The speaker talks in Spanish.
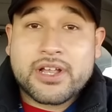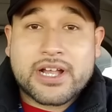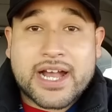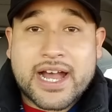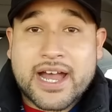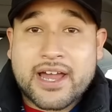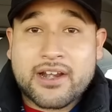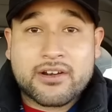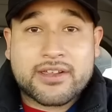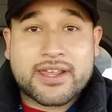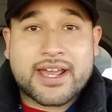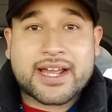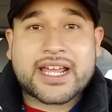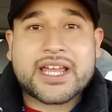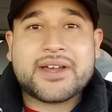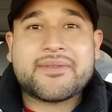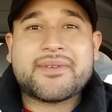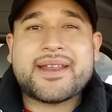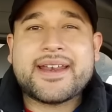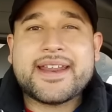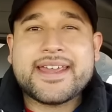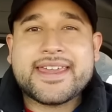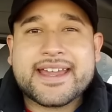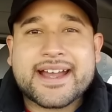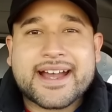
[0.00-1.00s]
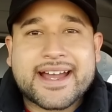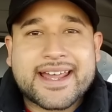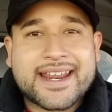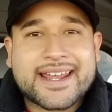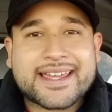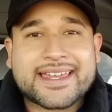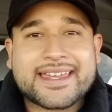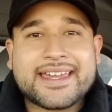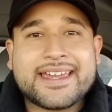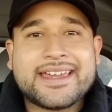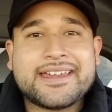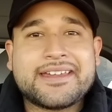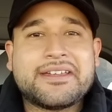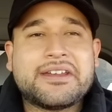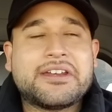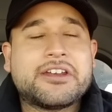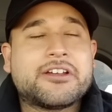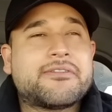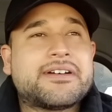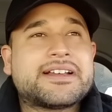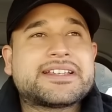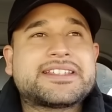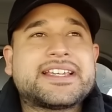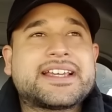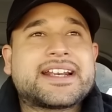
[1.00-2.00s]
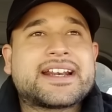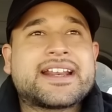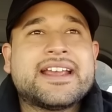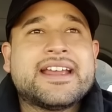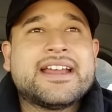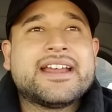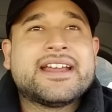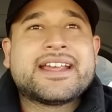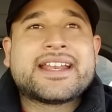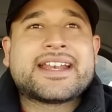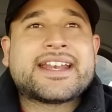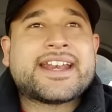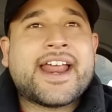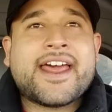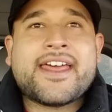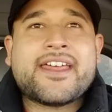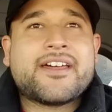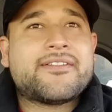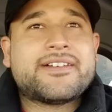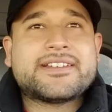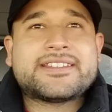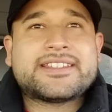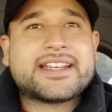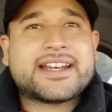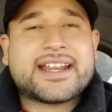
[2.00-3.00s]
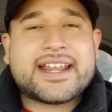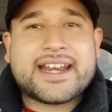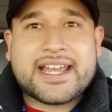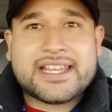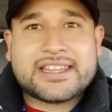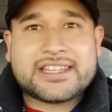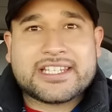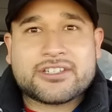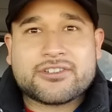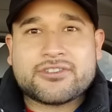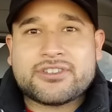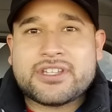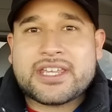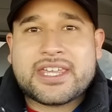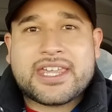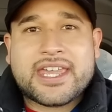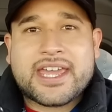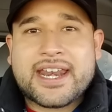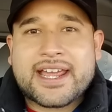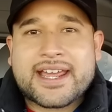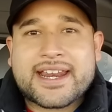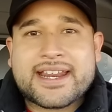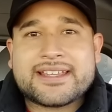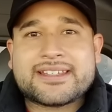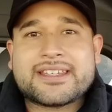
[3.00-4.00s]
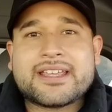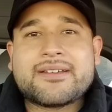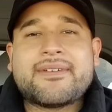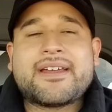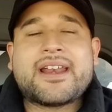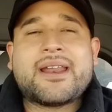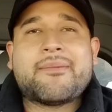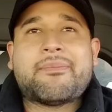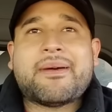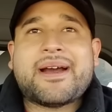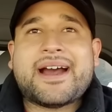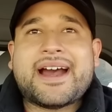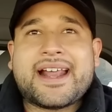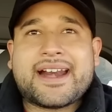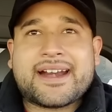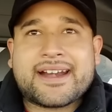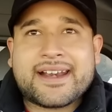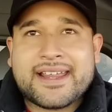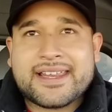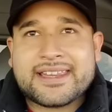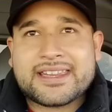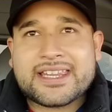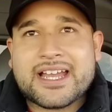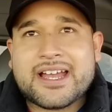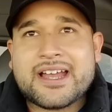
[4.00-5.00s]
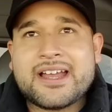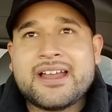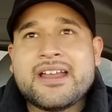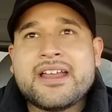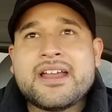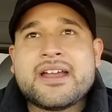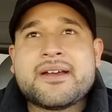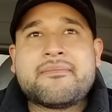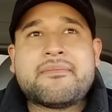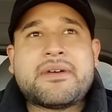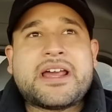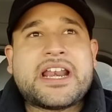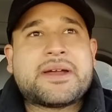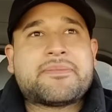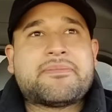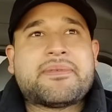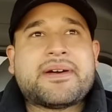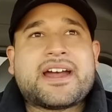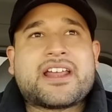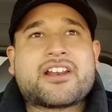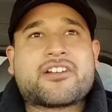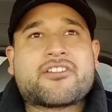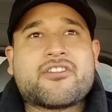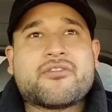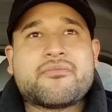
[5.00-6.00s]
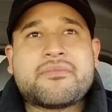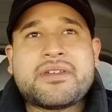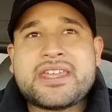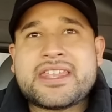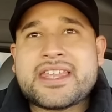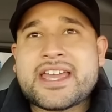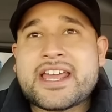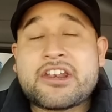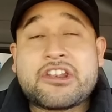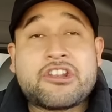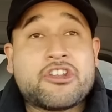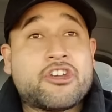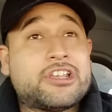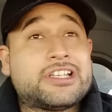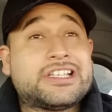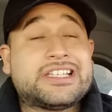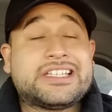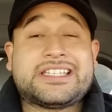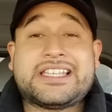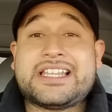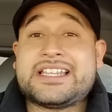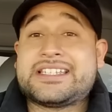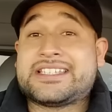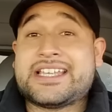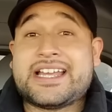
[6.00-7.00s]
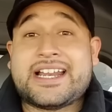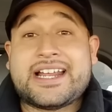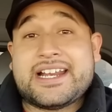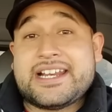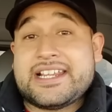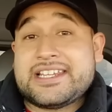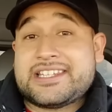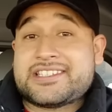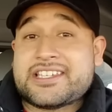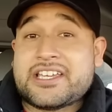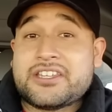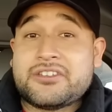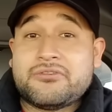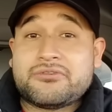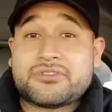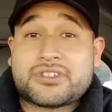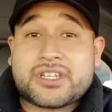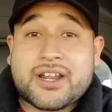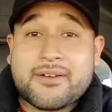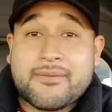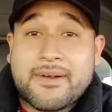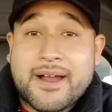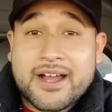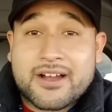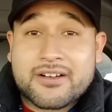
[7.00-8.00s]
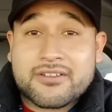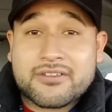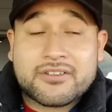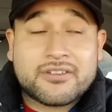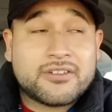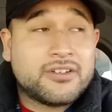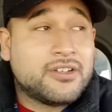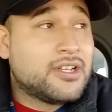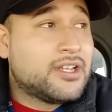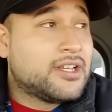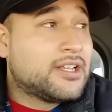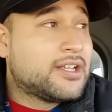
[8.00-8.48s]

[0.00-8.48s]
caro, ya que van a llegar aquí y no va a ser Nada va a ser gratis. Donde quiera que esté van a pagar renta, van a pagar comida, no se les está garantizando un trabajo.